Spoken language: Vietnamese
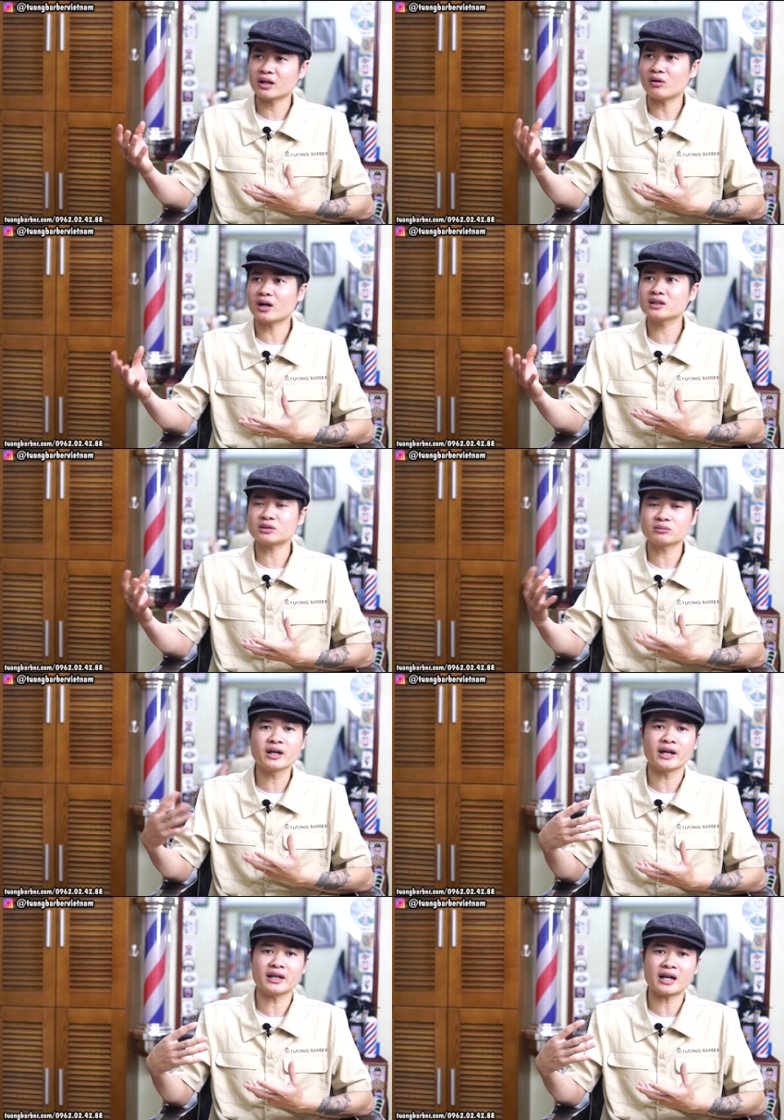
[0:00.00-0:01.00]
cái khó khăn trong
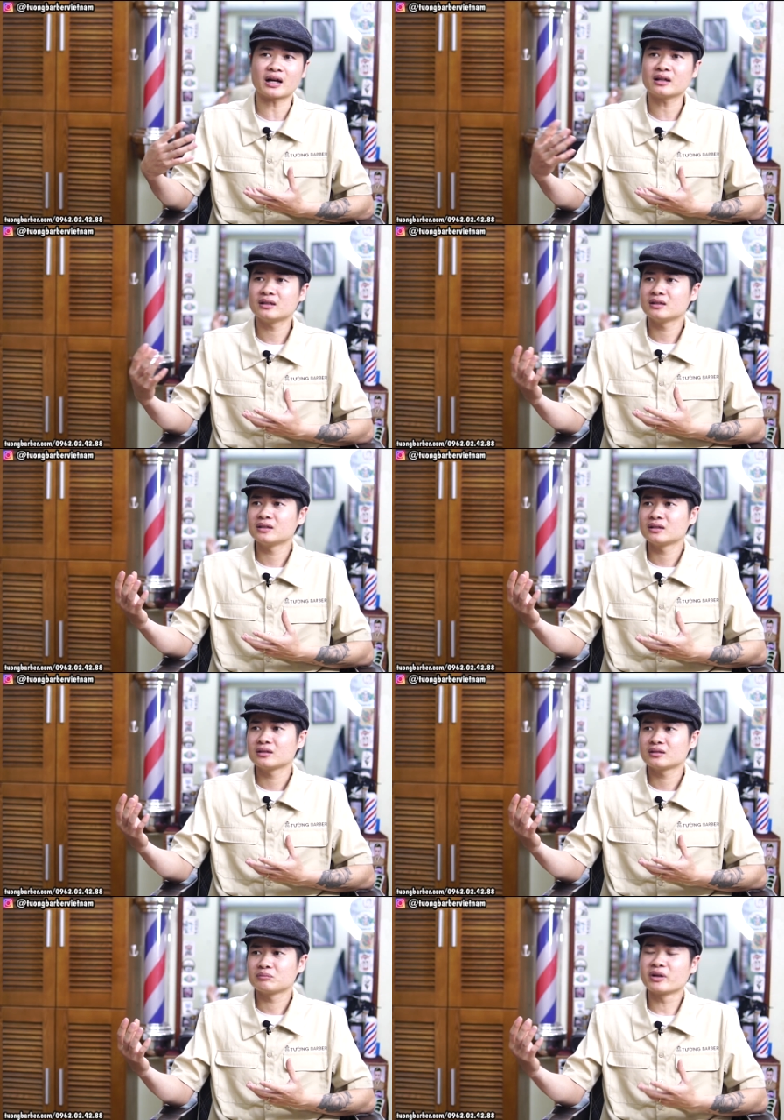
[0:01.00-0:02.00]
nghề là
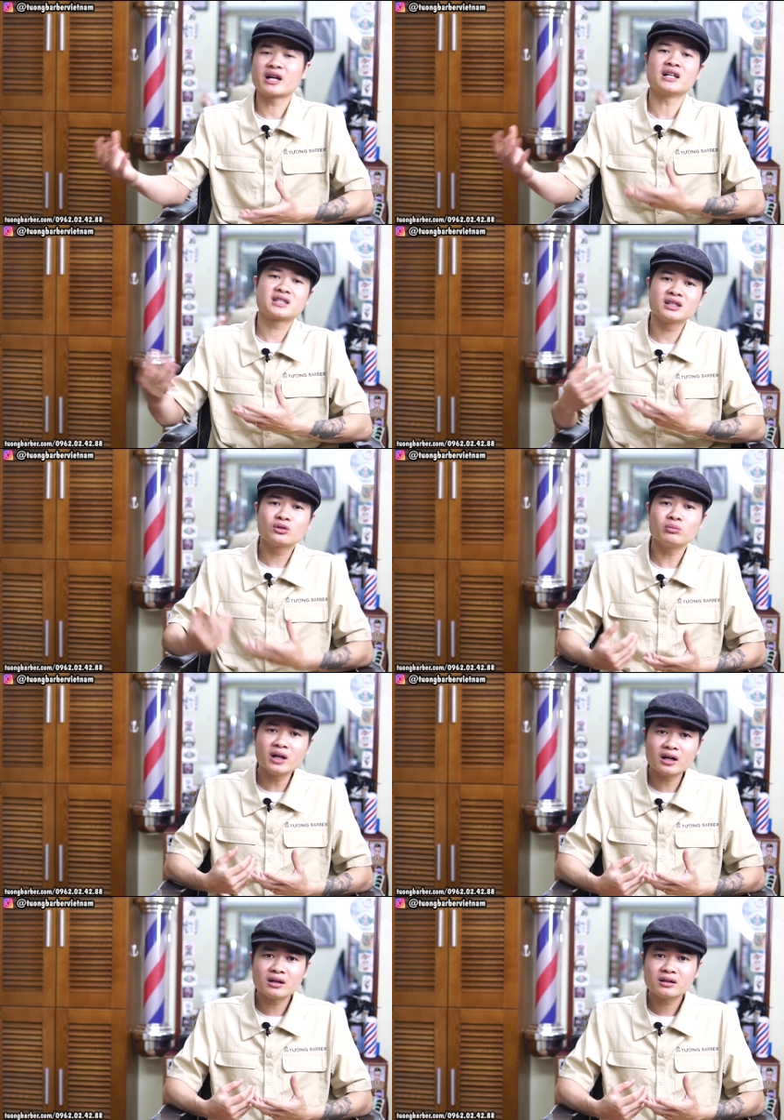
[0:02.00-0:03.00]
mình cần sự giúp
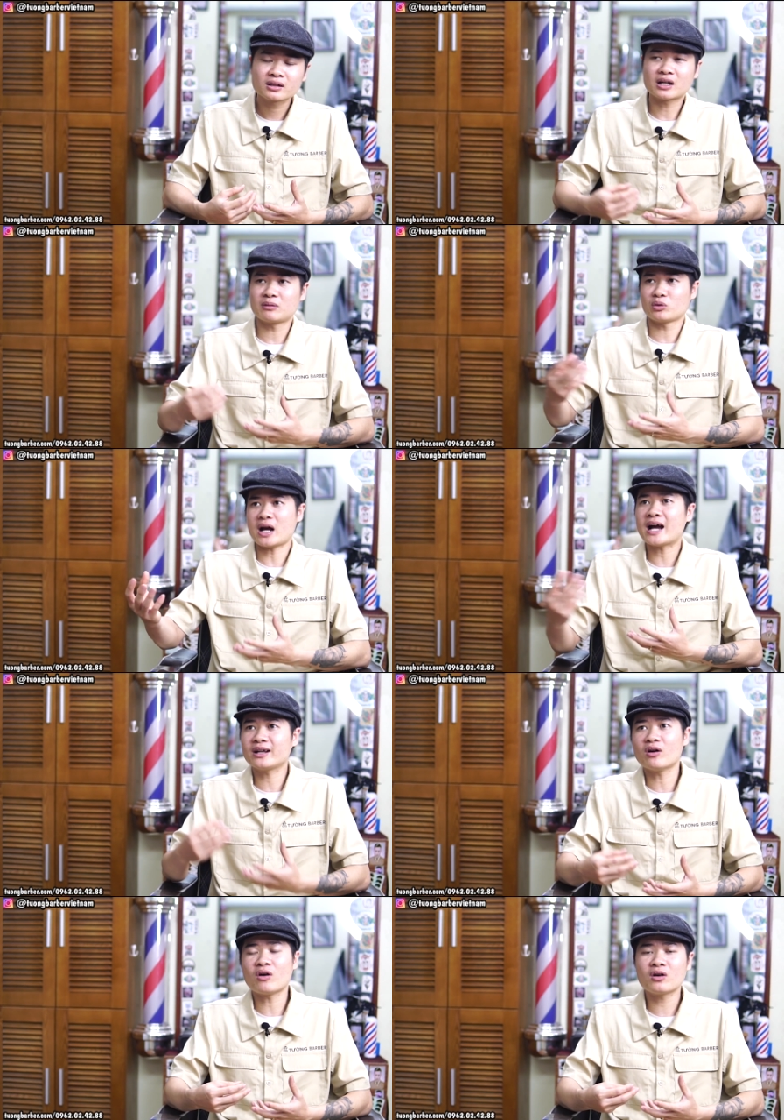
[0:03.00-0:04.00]
đỡ cần một
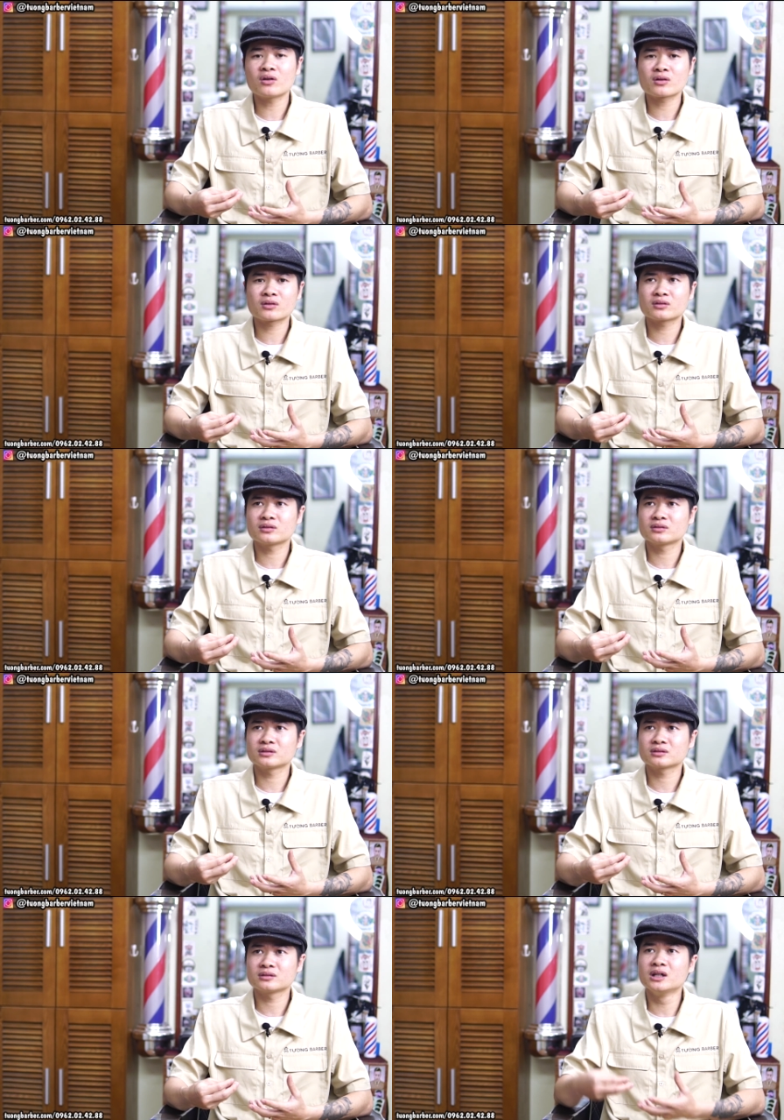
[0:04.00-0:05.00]
ai đó
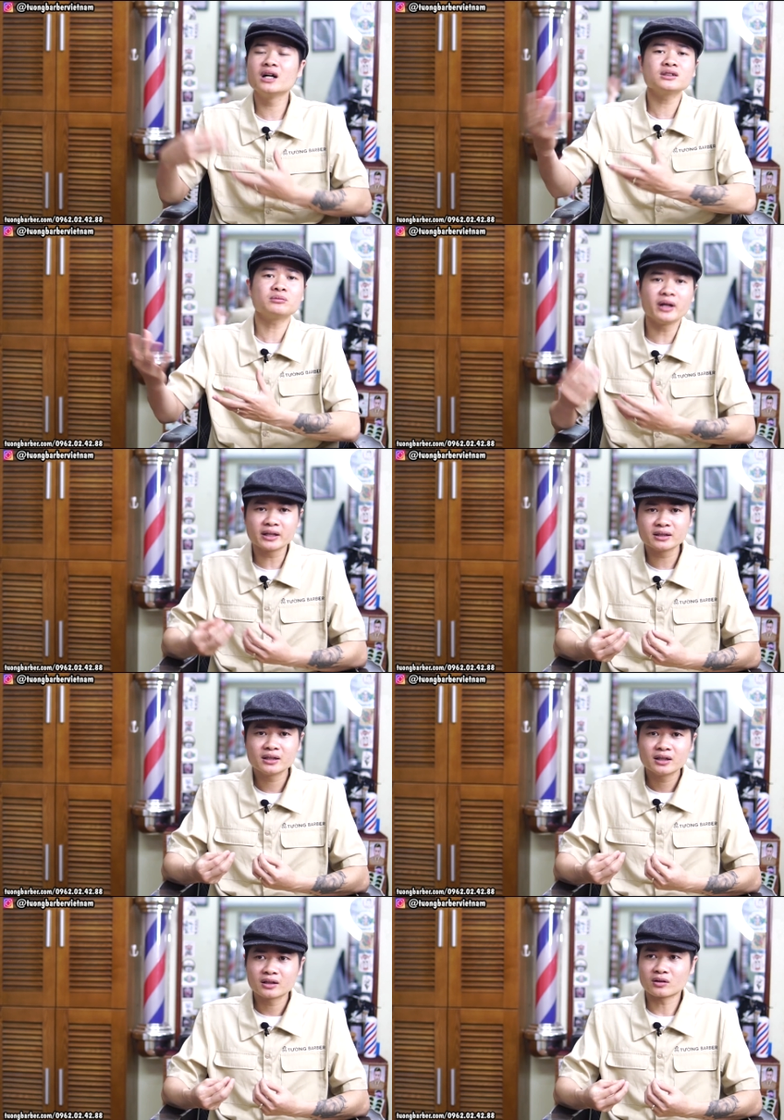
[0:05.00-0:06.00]
hướng cho mình
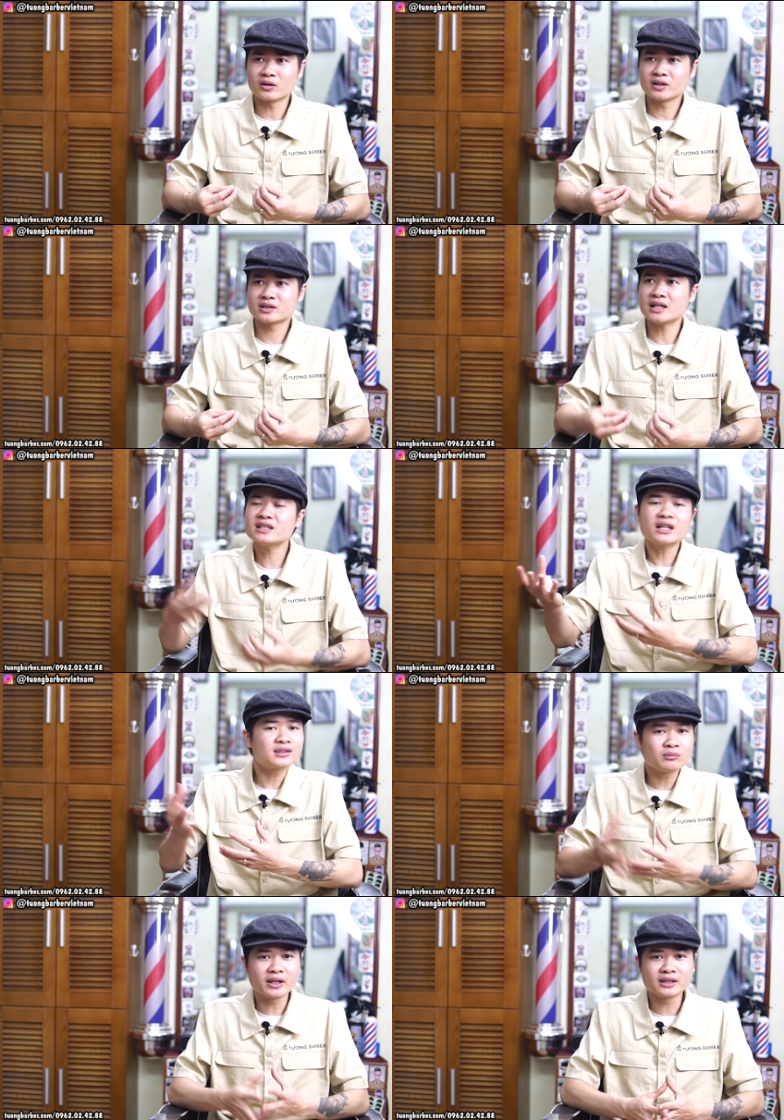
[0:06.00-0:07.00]
rồi dẫn dắt
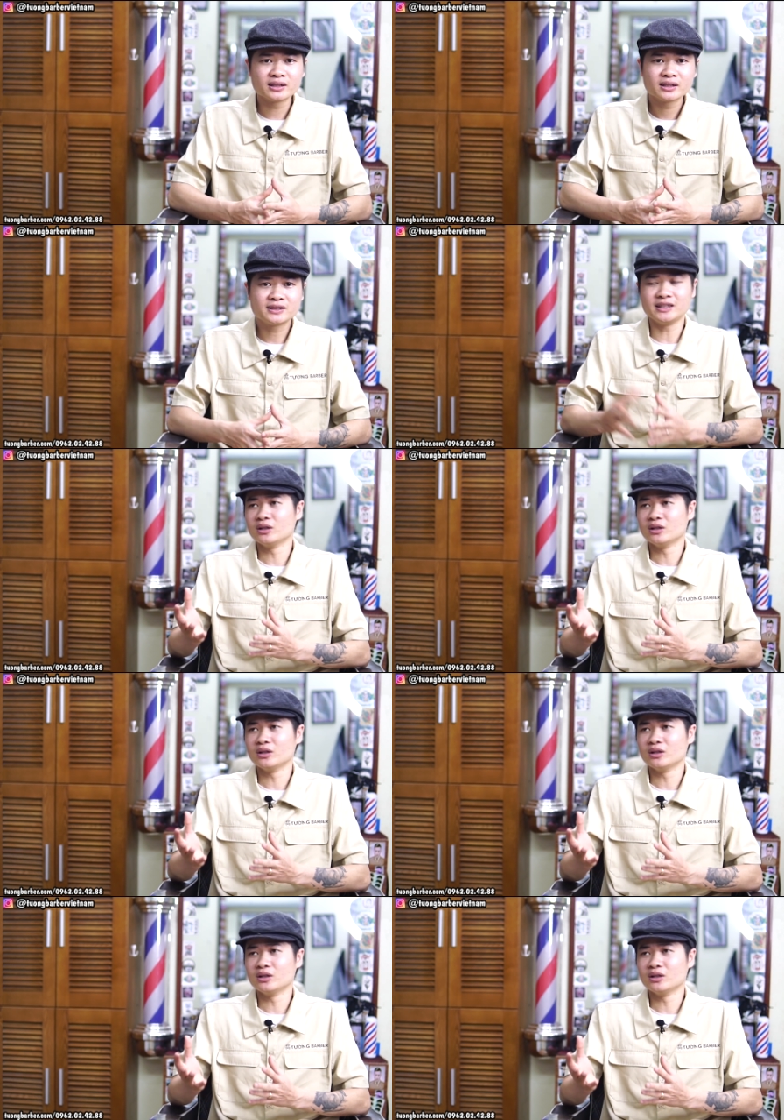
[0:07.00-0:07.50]
cho mình chỉ